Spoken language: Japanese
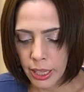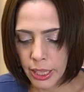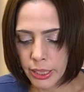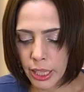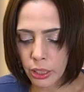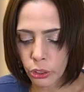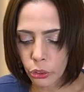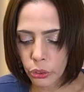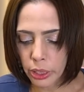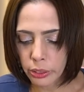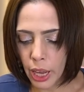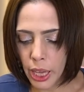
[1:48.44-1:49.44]

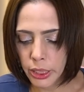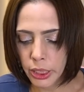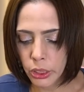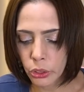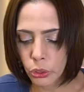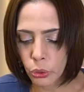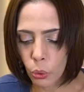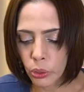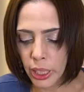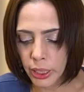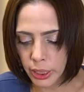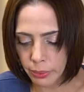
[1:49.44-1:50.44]
1985
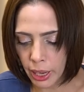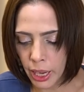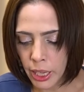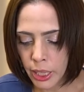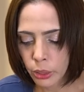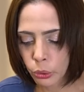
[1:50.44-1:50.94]
年には